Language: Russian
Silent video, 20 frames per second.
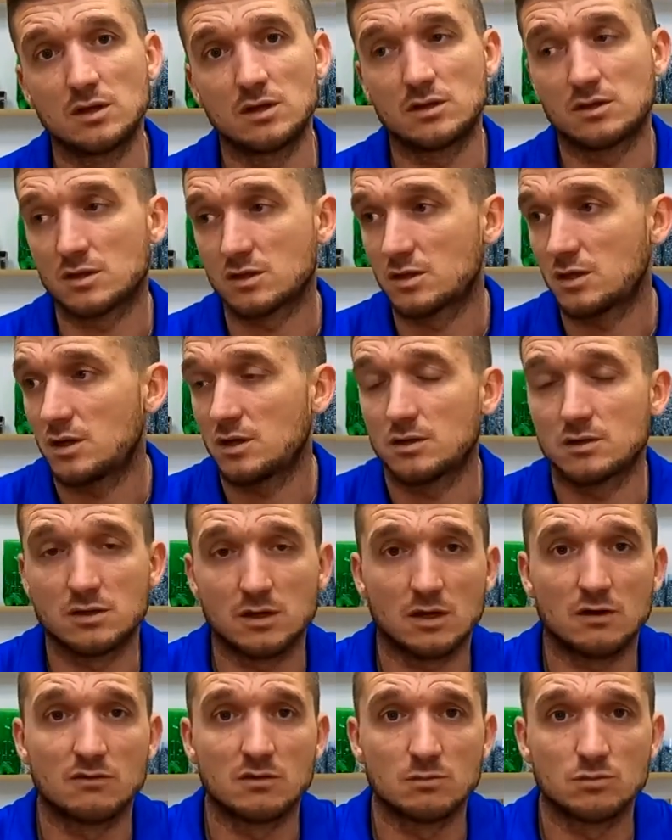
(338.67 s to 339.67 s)
и тогда
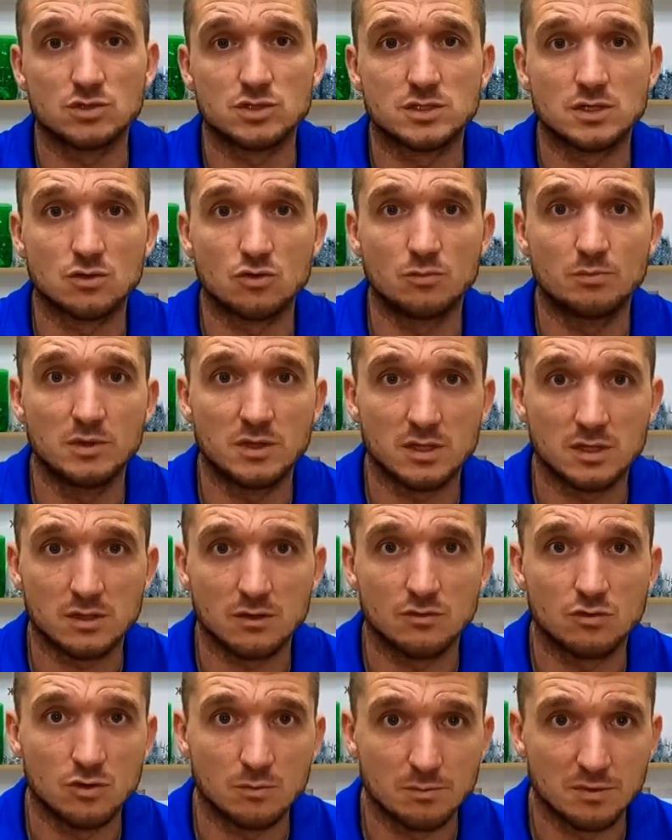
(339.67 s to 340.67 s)
да, вы можете купить
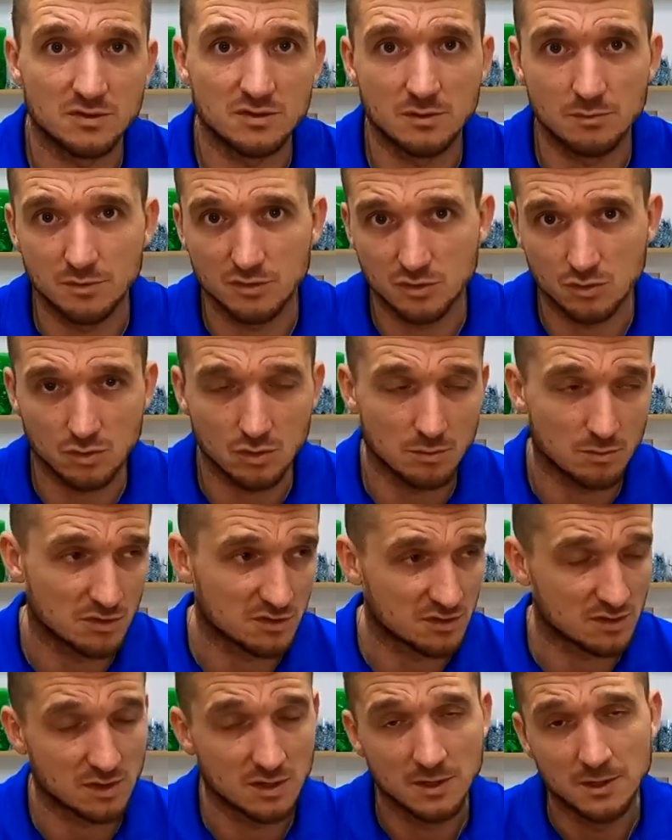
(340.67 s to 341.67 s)
это все по
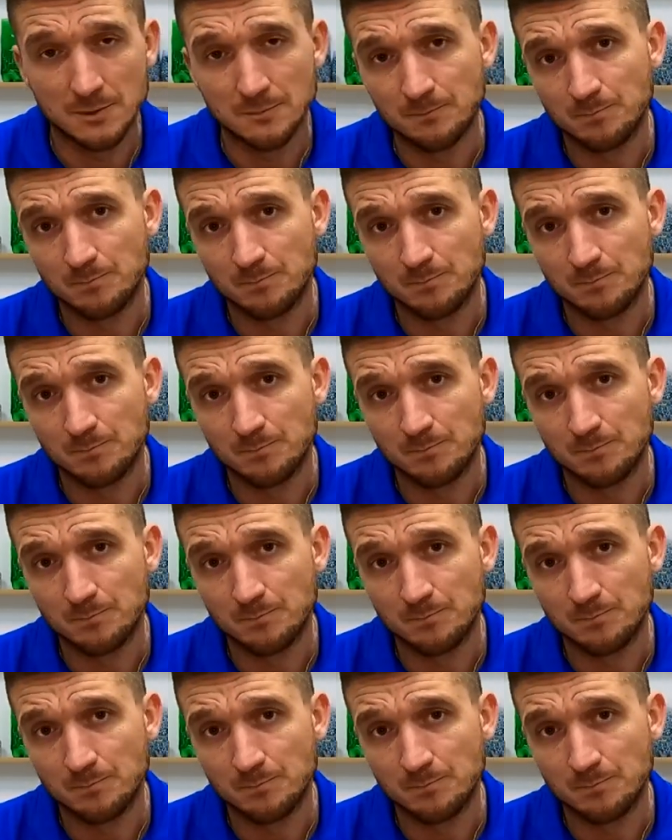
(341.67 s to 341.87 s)
себестоимости.